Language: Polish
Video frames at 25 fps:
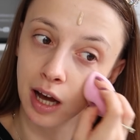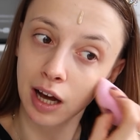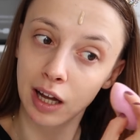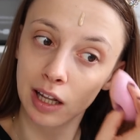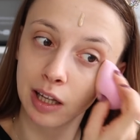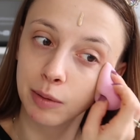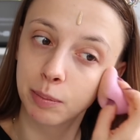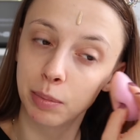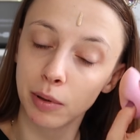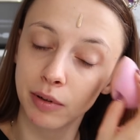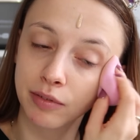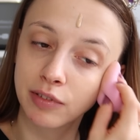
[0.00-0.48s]

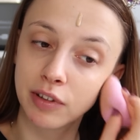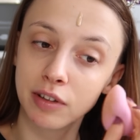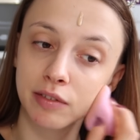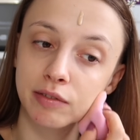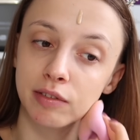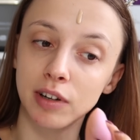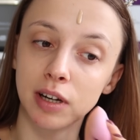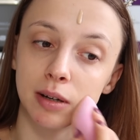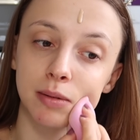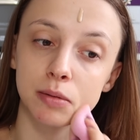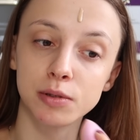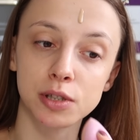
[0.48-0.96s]
ale
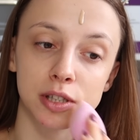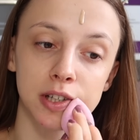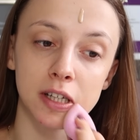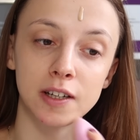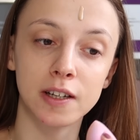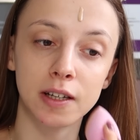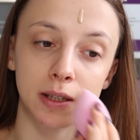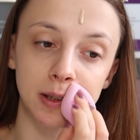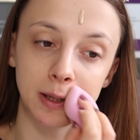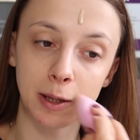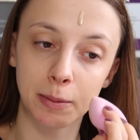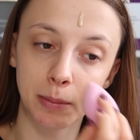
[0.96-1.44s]
powiem wam,
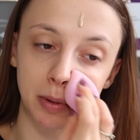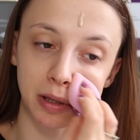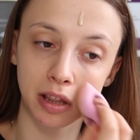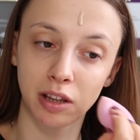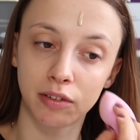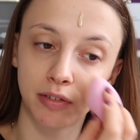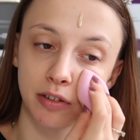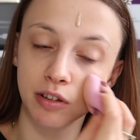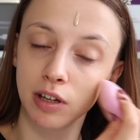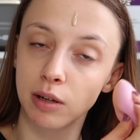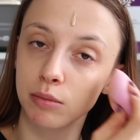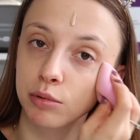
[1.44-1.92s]
że
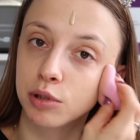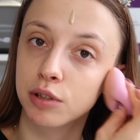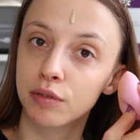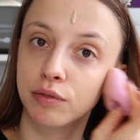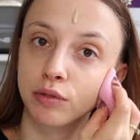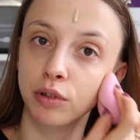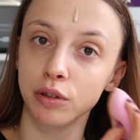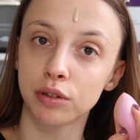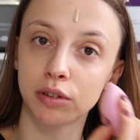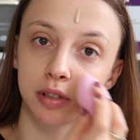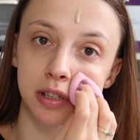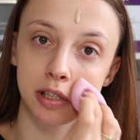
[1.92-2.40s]
namartwiłam się
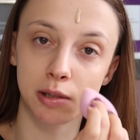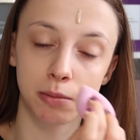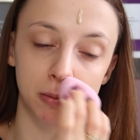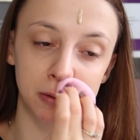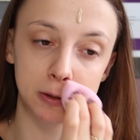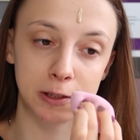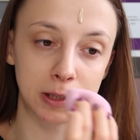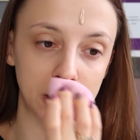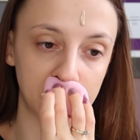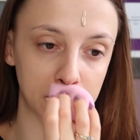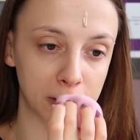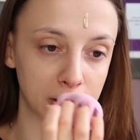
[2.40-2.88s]
w nocy, się
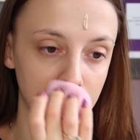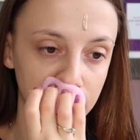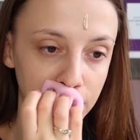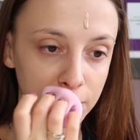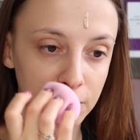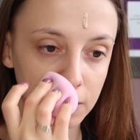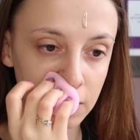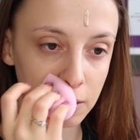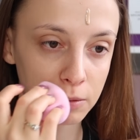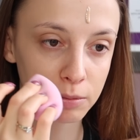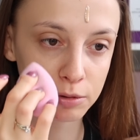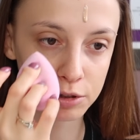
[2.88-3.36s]
budziłam co
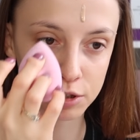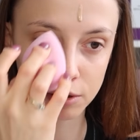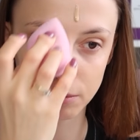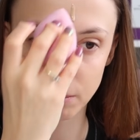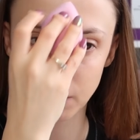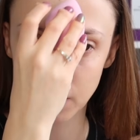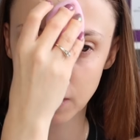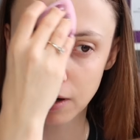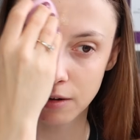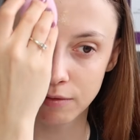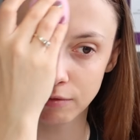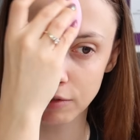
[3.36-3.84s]
chwilę, bo się
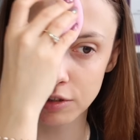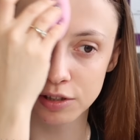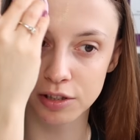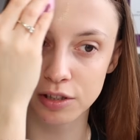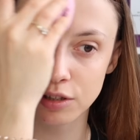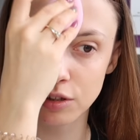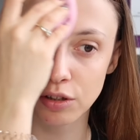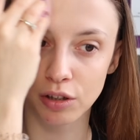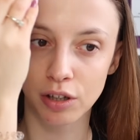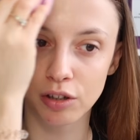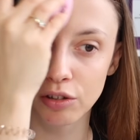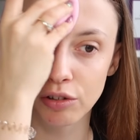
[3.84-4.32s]
bałam,
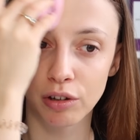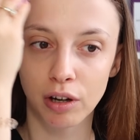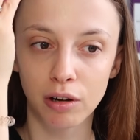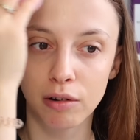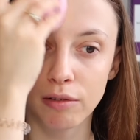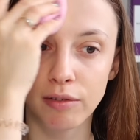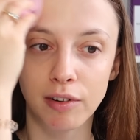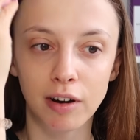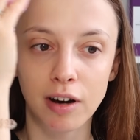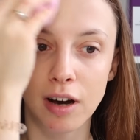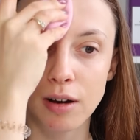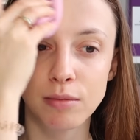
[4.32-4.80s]
właśnie trochę
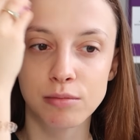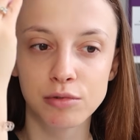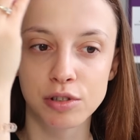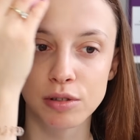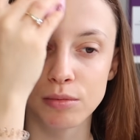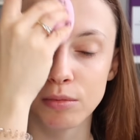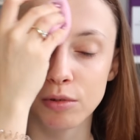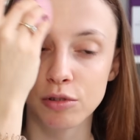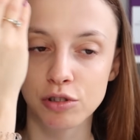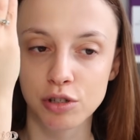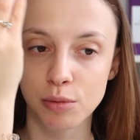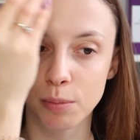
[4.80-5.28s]
żałowałam,
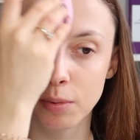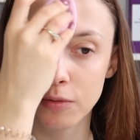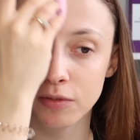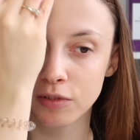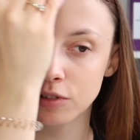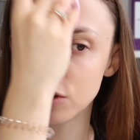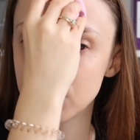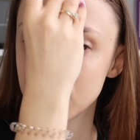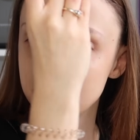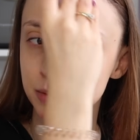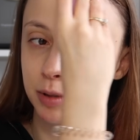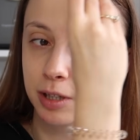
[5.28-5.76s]
że może
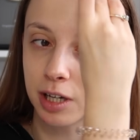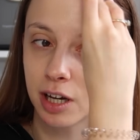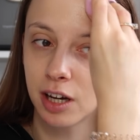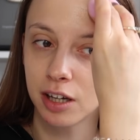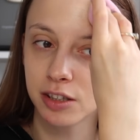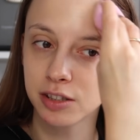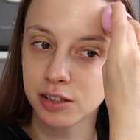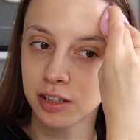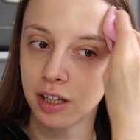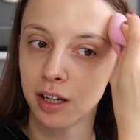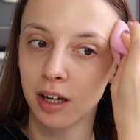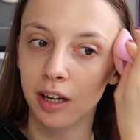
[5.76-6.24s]
powinniśmy
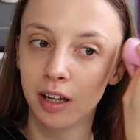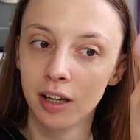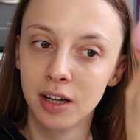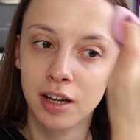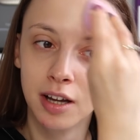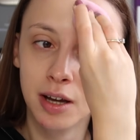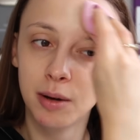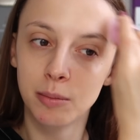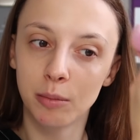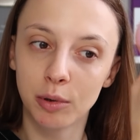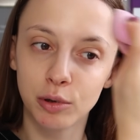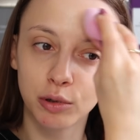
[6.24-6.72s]
jechać na
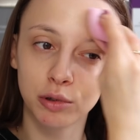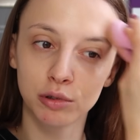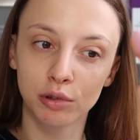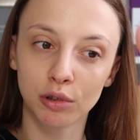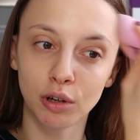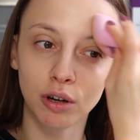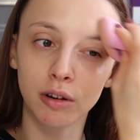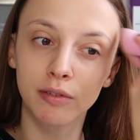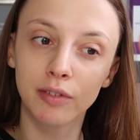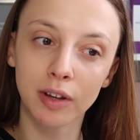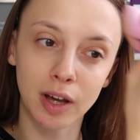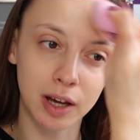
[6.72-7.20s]

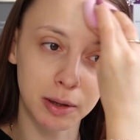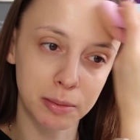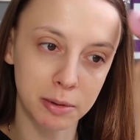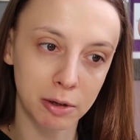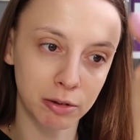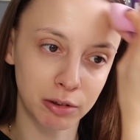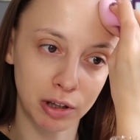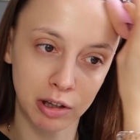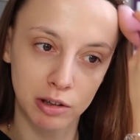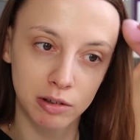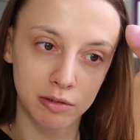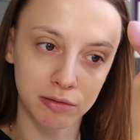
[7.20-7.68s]
pogotowie, jak
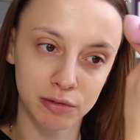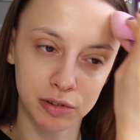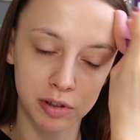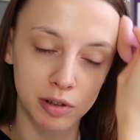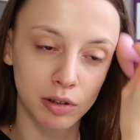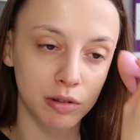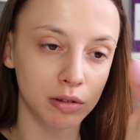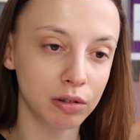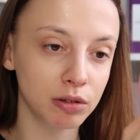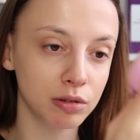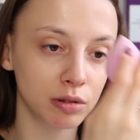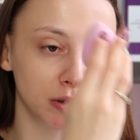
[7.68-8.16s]
miał taką
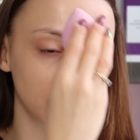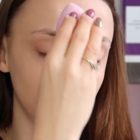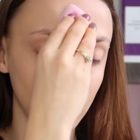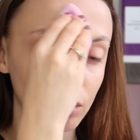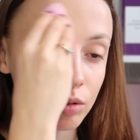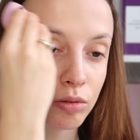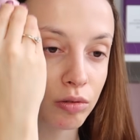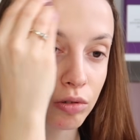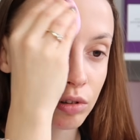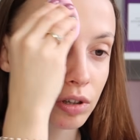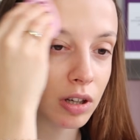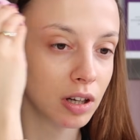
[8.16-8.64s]
wysoką
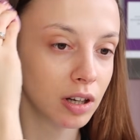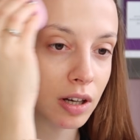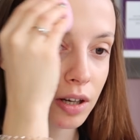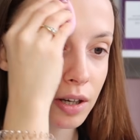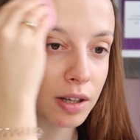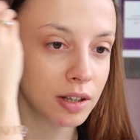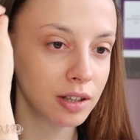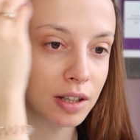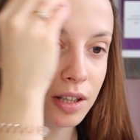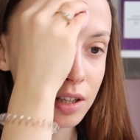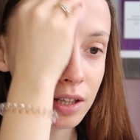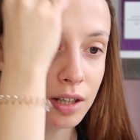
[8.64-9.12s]

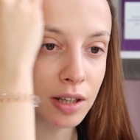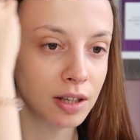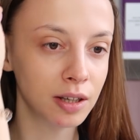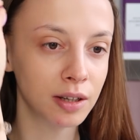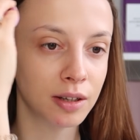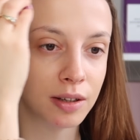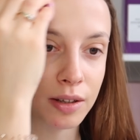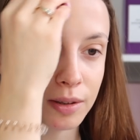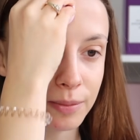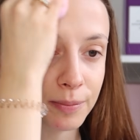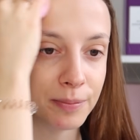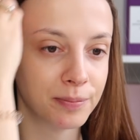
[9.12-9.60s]
gorączkę
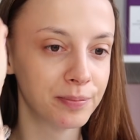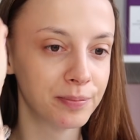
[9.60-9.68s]
i